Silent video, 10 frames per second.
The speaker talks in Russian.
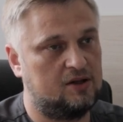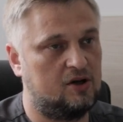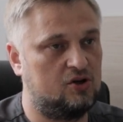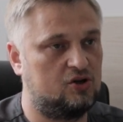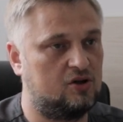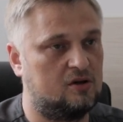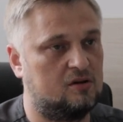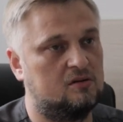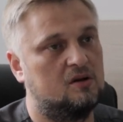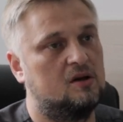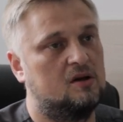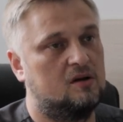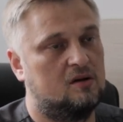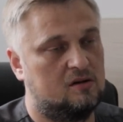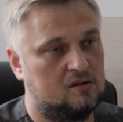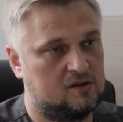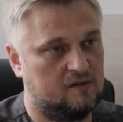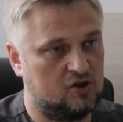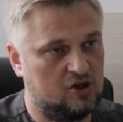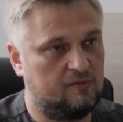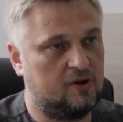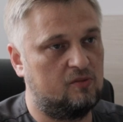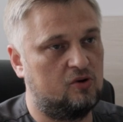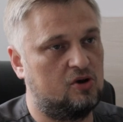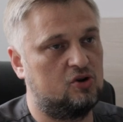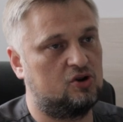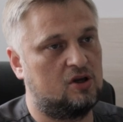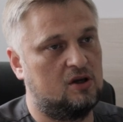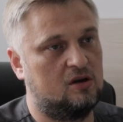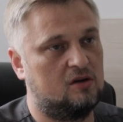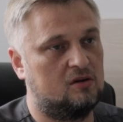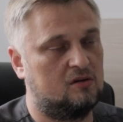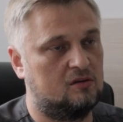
трещина, свищи прямой кишки.